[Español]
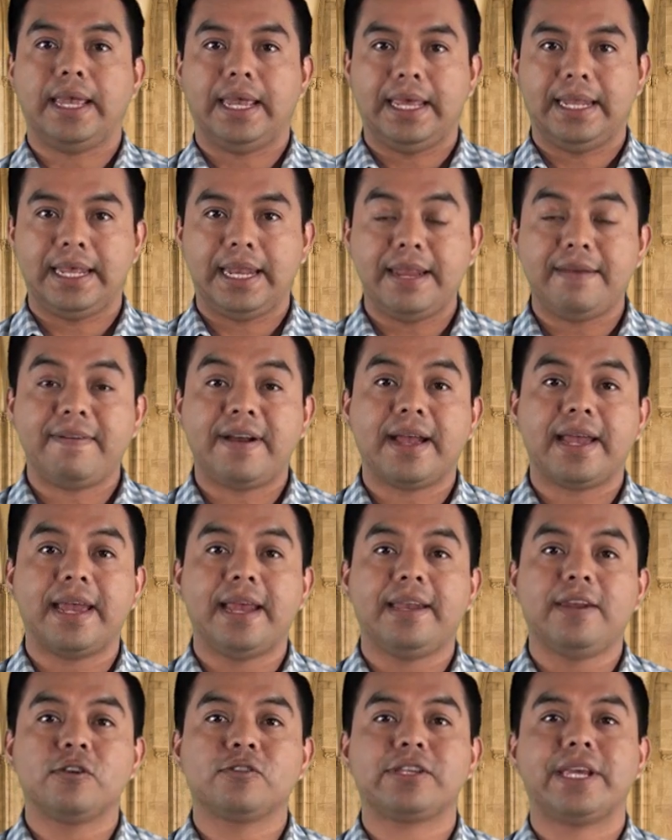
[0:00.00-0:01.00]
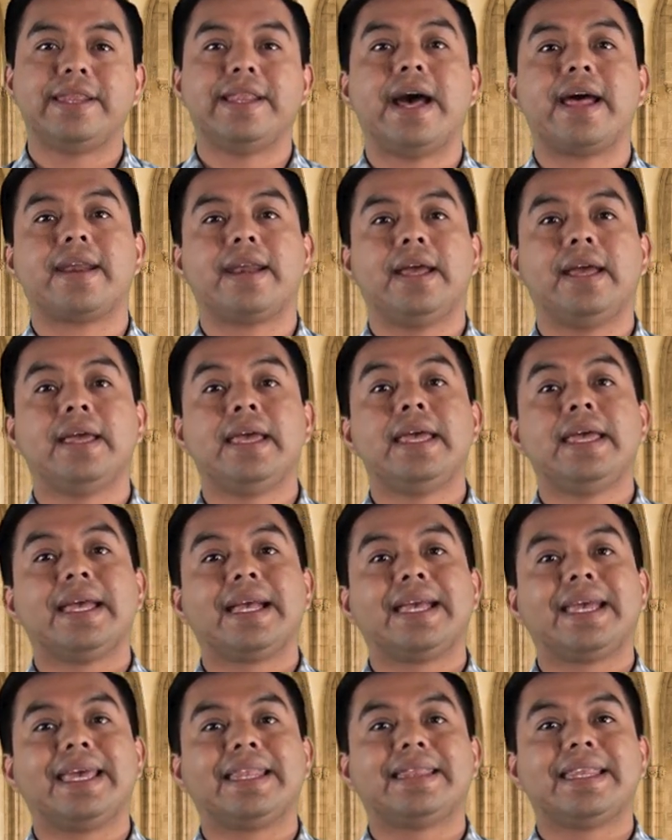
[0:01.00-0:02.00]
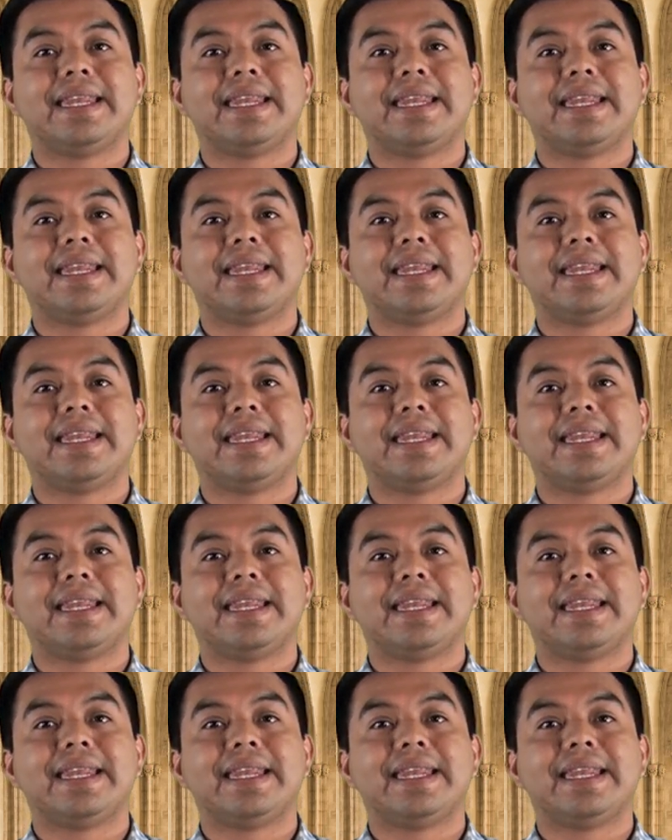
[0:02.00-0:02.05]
En el Evangelio se narra que